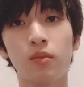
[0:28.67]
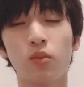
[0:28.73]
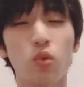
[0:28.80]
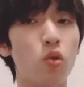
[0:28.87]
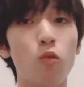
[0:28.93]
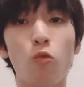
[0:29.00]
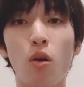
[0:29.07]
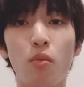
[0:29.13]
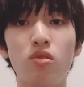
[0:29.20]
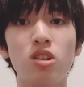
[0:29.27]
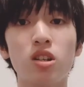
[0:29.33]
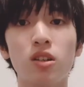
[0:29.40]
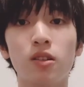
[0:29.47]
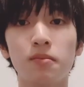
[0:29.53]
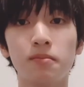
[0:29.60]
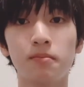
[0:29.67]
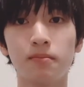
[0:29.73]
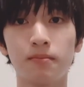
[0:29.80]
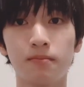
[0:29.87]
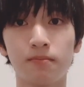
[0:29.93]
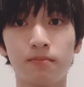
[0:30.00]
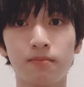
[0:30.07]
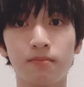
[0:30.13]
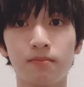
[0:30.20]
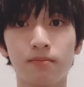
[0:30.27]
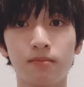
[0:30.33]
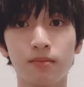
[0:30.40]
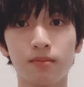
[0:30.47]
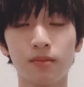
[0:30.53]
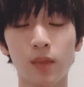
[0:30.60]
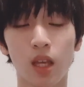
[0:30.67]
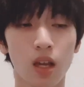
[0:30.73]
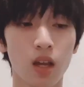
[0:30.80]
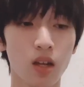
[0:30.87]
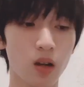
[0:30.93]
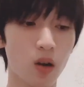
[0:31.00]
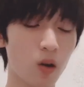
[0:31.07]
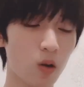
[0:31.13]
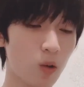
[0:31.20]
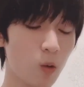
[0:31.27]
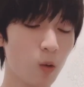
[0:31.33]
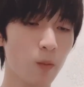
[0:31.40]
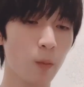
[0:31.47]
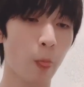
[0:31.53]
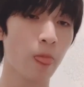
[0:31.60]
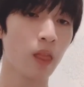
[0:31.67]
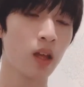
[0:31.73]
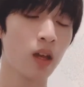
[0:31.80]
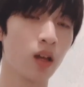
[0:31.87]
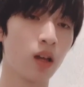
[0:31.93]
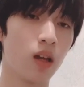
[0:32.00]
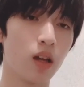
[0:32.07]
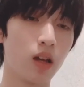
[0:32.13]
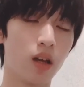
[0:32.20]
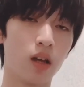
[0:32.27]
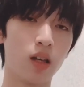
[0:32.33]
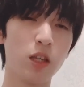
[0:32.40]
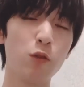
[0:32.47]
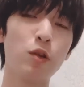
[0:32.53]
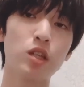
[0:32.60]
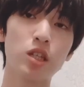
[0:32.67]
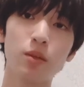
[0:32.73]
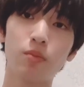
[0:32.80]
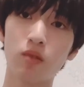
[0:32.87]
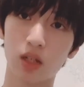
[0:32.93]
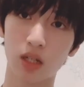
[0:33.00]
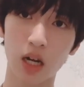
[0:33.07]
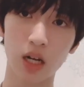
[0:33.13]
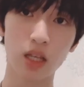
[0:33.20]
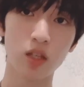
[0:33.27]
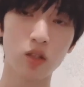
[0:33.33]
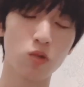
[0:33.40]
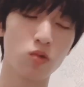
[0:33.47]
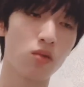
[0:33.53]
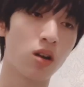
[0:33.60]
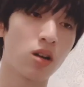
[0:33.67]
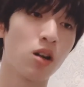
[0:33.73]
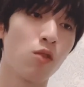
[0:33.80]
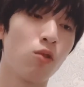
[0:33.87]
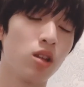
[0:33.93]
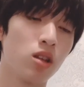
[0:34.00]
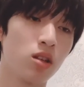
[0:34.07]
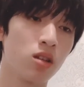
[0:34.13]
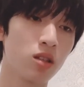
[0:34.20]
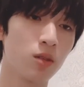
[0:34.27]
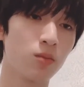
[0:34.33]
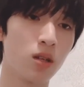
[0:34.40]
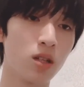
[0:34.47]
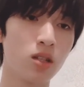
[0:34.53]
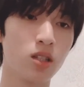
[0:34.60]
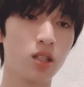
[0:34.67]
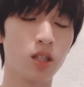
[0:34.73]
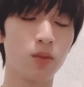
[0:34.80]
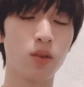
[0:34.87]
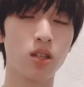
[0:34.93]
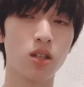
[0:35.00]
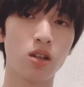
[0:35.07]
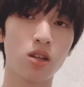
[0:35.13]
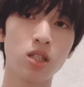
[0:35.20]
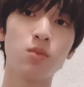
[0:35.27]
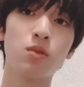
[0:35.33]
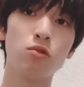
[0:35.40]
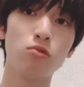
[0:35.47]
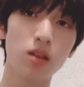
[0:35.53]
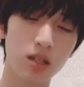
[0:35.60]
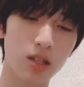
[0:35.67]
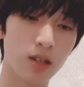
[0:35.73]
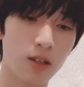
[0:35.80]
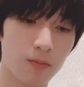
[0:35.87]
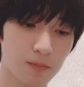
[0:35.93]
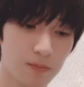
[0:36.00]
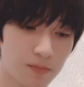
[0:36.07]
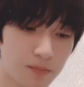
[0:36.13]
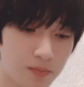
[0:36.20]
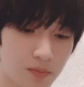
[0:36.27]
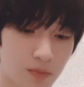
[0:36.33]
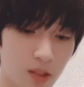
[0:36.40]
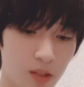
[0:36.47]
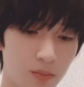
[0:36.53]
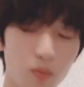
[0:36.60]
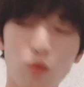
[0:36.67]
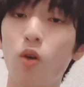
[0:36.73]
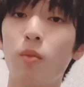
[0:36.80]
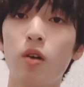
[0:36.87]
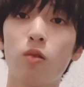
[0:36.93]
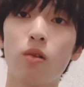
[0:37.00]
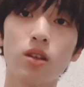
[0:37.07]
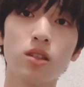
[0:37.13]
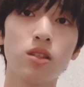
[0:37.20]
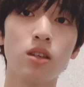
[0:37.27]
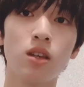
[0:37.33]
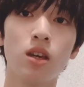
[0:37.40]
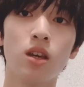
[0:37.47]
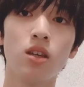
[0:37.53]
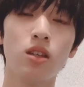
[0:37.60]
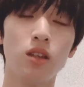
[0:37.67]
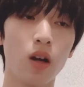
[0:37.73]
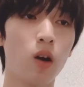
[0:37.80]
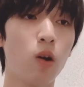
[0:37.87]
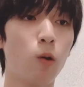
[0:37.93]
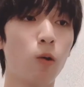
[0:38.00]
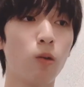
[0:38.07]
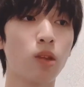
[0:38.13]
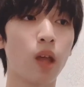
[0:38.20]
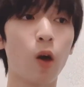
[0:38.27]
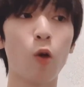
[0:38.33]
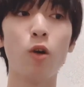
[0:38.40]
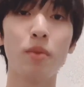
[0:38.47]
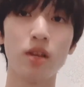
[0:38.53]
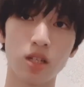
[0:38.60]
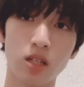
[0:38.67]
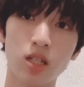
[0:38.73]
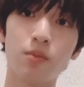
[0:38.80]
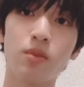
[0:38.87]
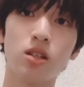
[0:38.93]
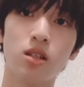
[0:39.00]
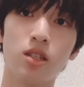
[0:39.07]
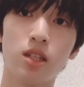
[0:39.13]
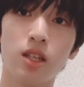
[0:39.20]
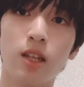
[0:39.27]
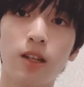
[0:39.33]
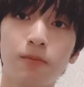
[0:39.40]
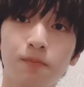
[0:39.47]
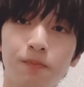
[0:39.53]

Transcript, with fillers: 不，我不是。然后，呃，因为这些不可抗力因素啊，让我的视频日记变成了视频月记。不过没有关系，以后它又会变成视频日记的。